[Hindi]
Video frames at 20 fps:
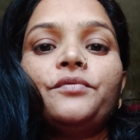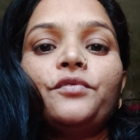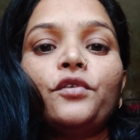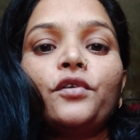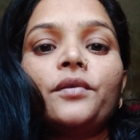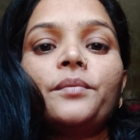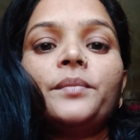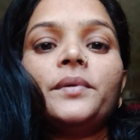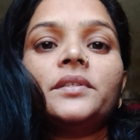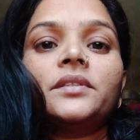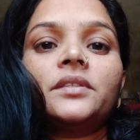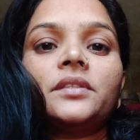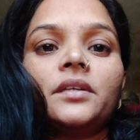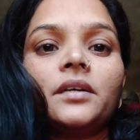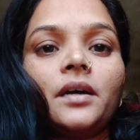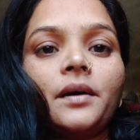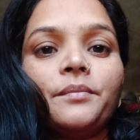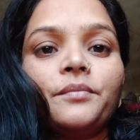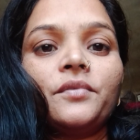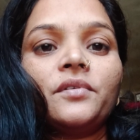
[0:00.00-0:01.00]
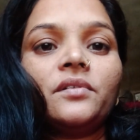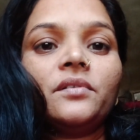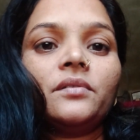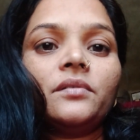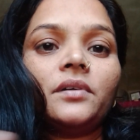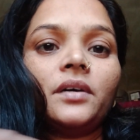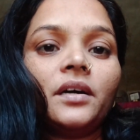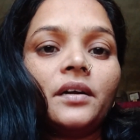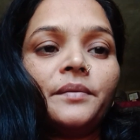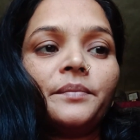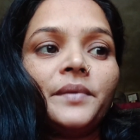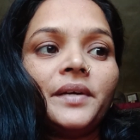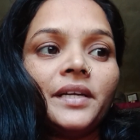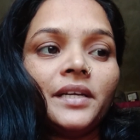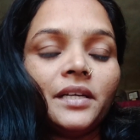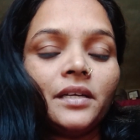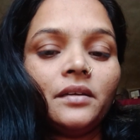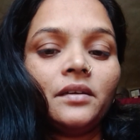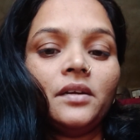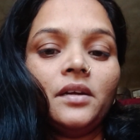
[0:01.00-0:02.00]
फोर मंथ तक आपको हर
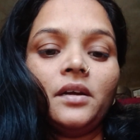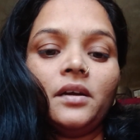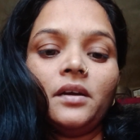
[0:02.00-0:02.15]
महीने